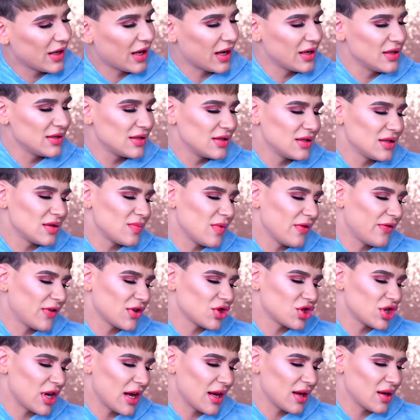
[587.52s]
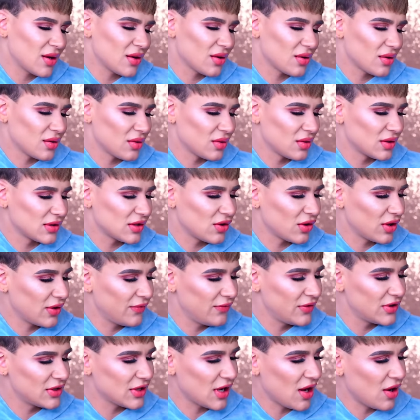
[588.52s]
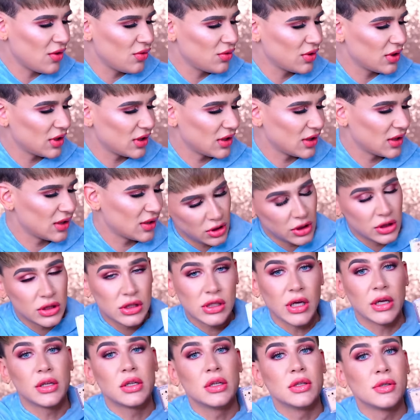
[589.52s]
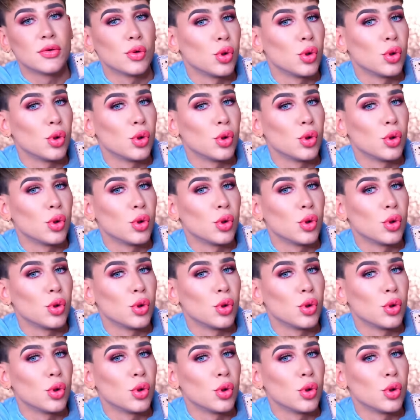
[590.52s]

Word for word: dann kann ich sie nicht mehr verschenken. Ist auch irgendwie traurig. Ich zeige die